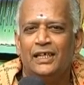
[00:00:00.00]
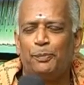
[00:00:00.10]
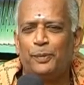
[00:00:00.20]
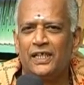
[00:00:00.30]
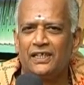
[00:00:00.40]

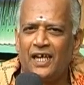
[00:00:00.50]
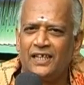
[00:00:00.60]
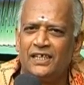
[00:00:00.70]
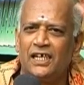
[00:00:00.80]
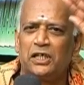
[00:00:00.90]
இப்படி
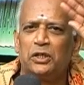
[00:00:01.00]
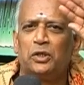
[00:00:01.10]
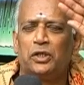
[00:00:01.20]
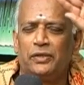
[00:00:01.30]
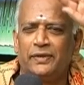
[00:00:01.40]

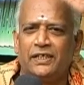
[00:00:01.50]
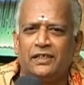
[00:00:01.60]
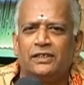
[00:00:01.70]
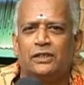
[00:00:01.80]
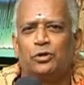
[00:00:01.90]
ராஜாக்களோடவே
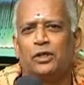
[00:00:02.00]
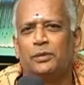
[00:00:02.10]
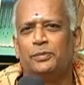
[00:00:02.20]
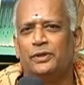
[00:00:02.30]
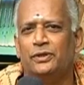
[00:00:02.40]
இருந்த
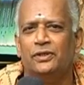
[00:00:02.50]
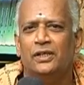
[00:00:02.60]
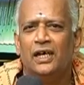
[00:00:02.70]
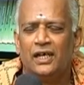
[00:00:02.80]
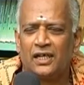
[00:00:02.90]
தொடர்பு
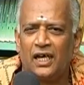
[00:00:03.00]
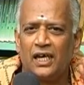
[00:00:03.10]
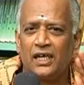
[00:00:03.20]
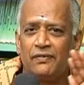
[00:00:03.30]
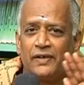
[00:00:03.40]

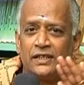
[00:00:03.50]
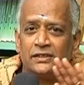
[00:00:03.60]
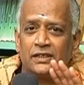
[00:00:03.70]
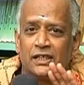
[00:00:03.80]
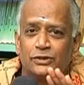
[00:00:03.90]

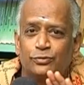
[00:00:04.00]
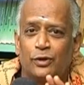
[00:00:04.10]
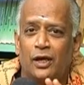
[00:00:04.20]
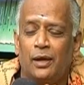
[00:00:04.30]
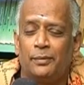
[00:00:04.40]
ராகவேந்திர
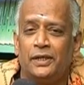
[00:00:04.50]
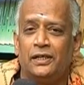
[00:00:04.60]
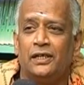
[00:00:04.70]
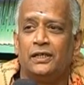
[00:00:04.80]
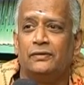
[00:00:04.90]
சுவாமி
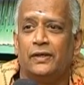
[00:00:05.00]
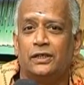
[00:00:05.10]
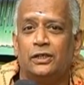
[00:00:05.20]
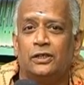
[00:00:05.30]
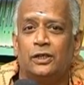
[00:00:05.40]
என்று
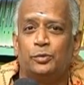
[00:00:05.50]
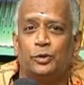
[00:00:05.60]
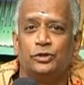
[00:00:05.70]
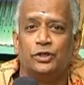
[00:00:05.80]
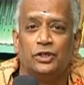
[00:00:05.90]
வருகின்ற
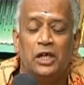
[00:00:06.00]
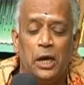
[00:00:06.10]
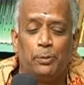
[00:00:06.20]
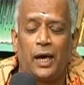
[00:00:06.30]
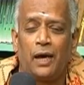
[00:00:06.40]
பொழுது
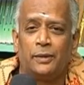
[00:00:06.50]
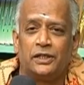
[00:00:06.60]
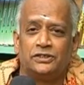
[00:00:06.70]
பாமர